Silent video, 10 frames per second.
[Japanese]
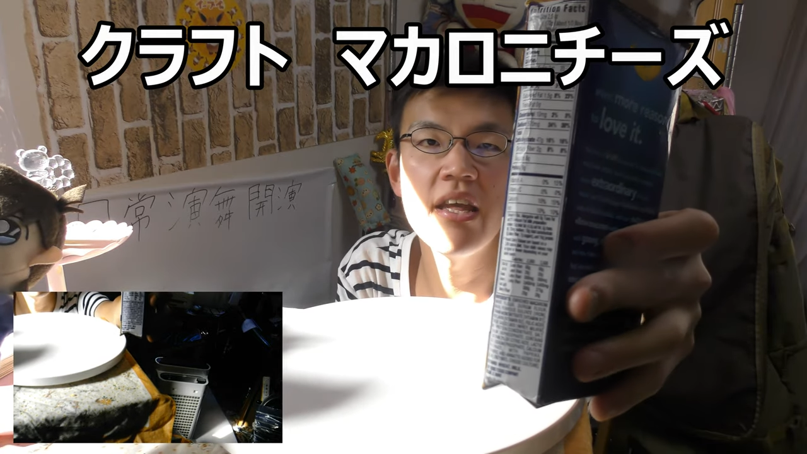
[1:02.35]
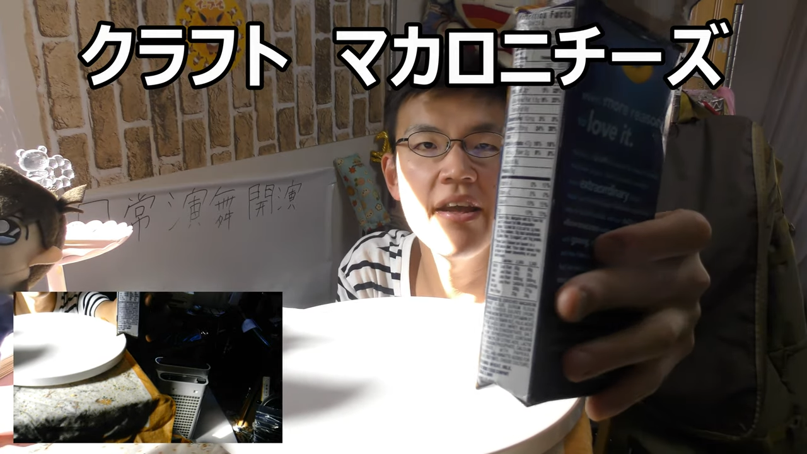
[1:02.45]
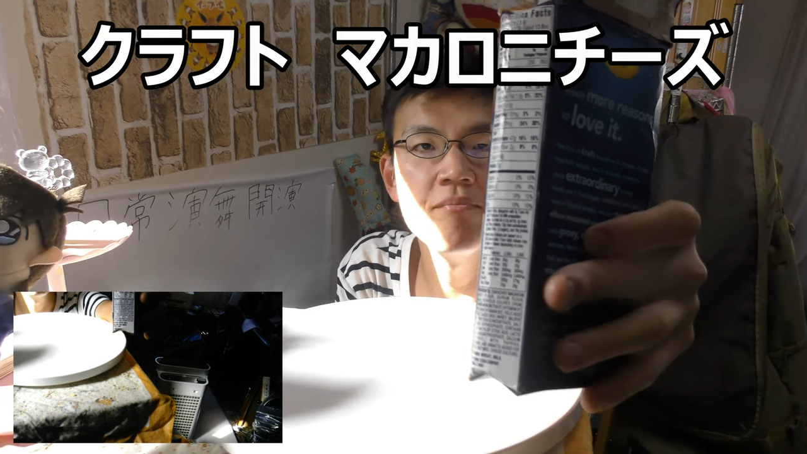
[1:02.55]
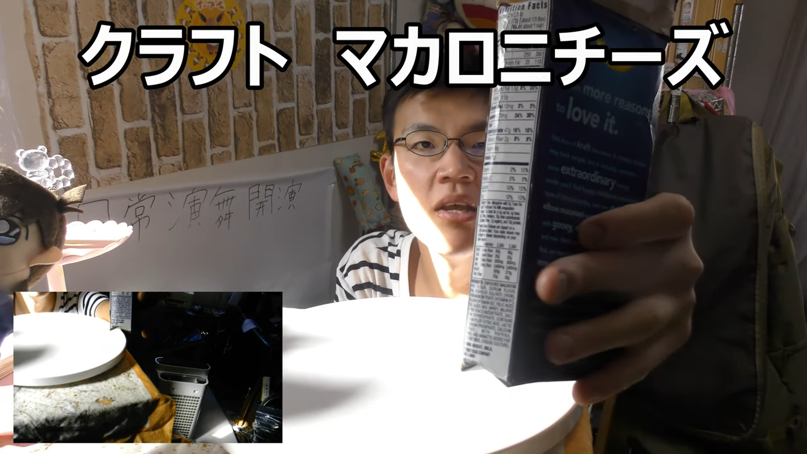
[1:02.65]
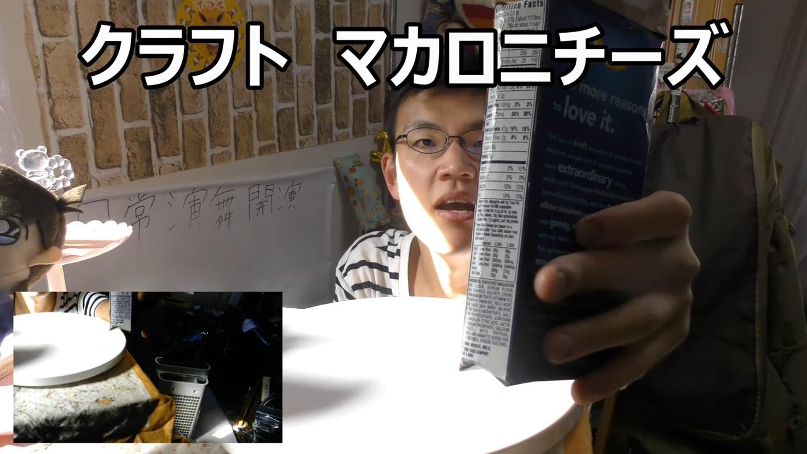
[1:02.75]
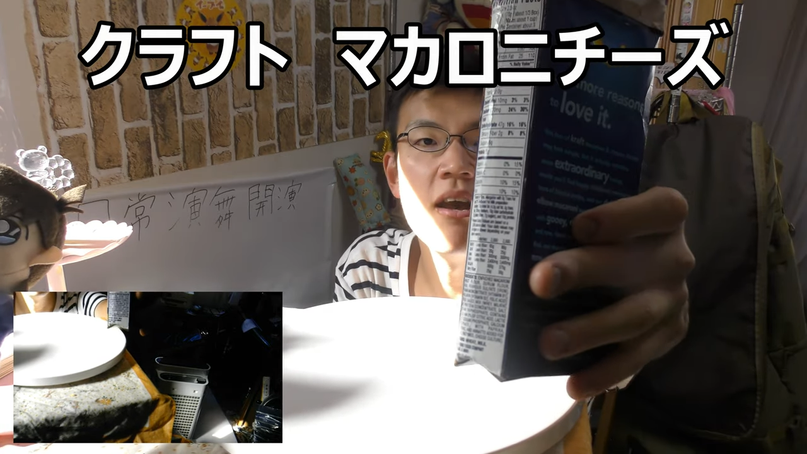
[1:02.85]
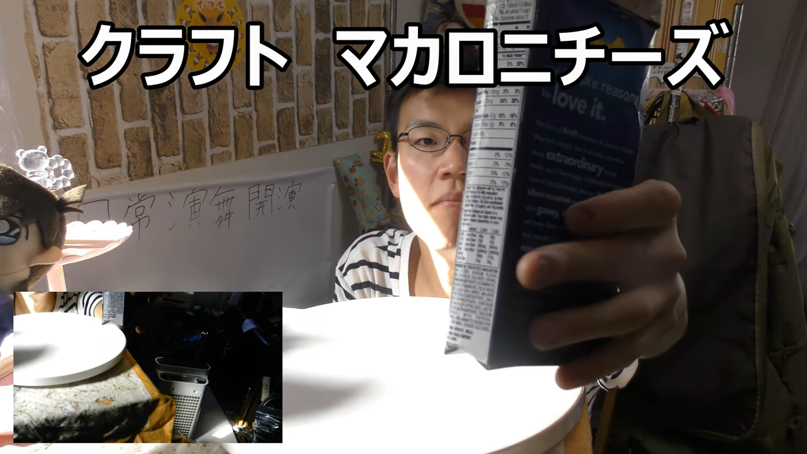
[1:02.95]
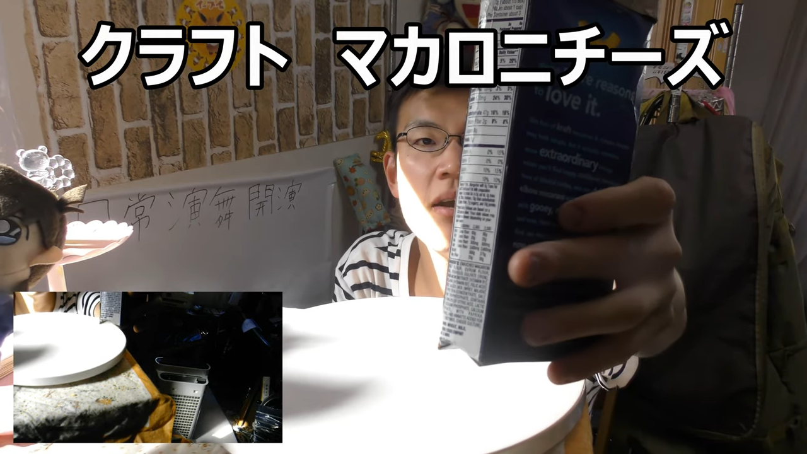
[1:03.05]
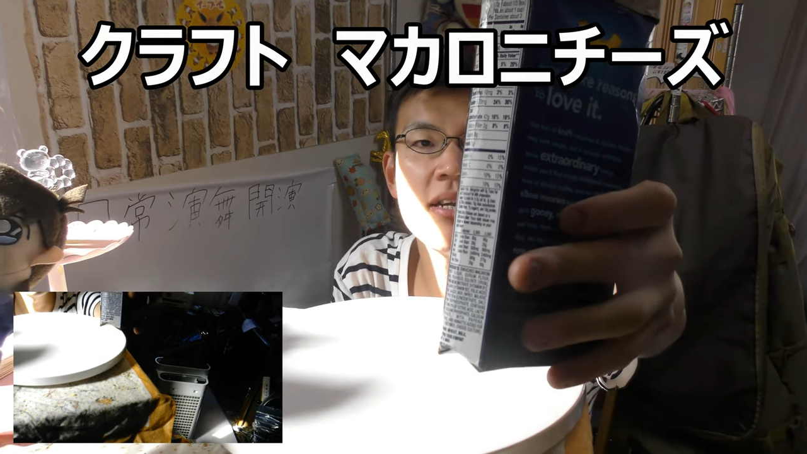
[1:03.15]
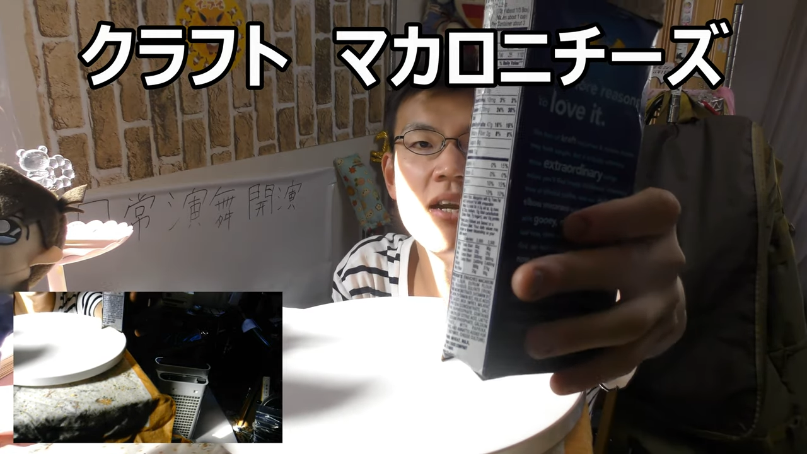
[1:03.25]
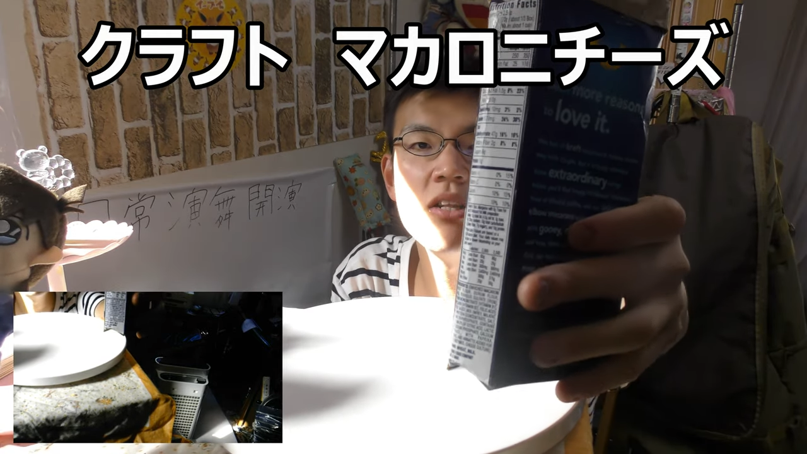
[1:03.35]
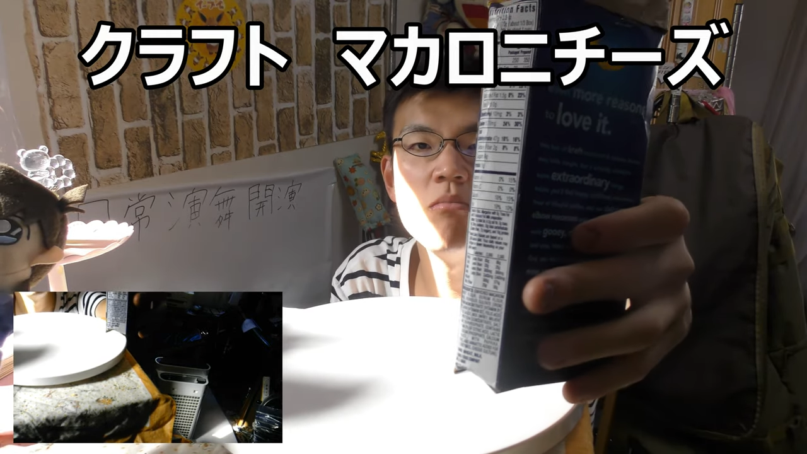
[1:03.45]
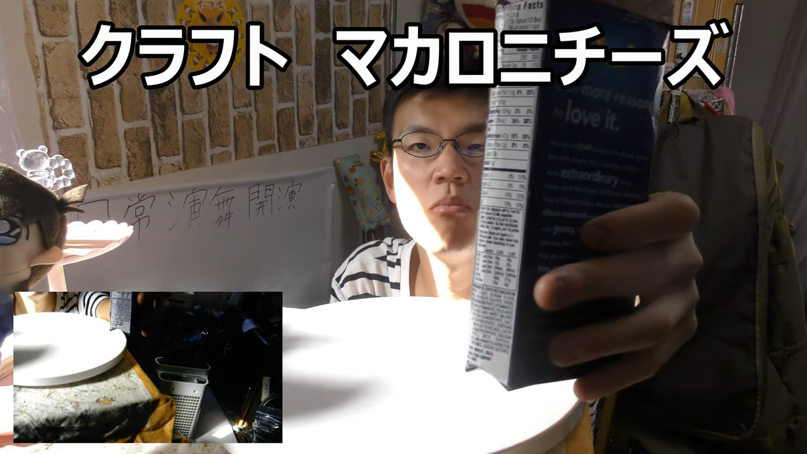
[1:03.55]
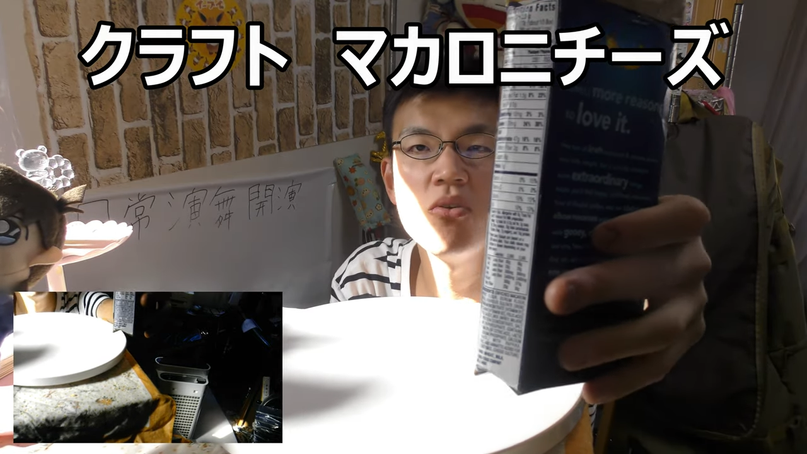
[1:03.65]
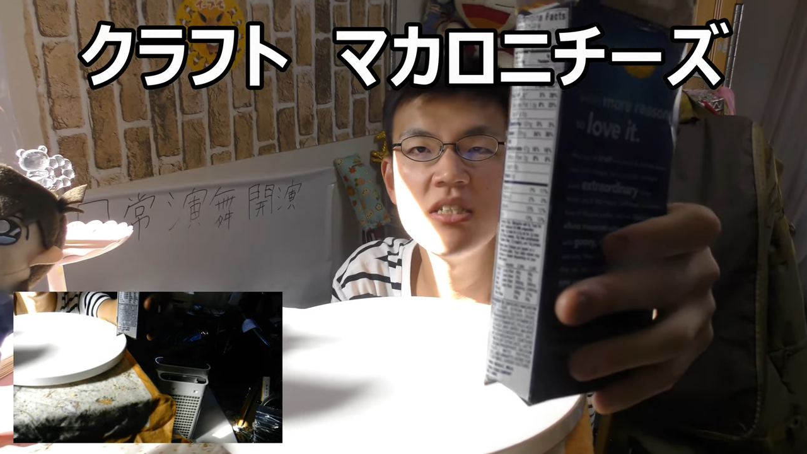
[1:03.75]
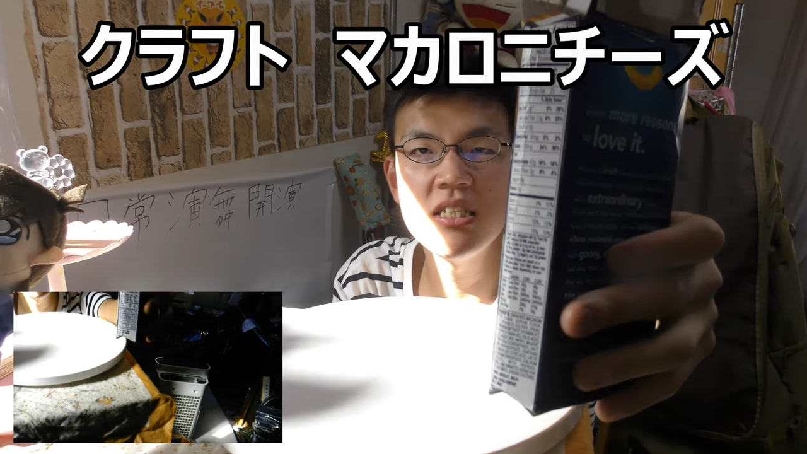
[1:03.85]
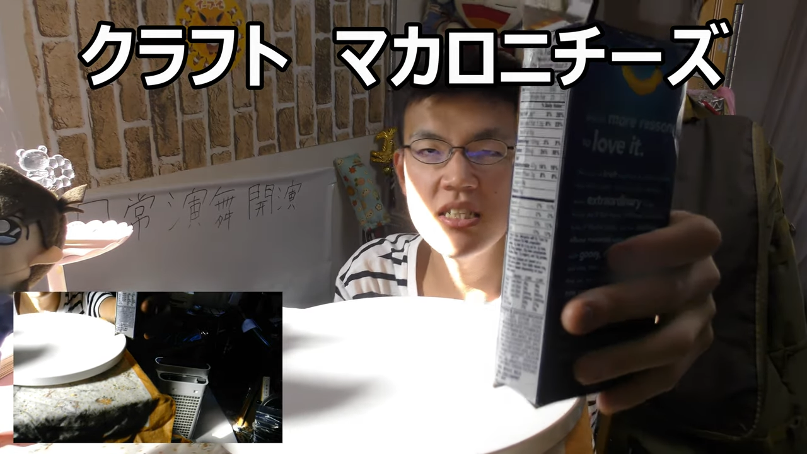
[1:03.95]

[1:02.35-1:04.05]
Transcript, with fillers: ねマカロニももっち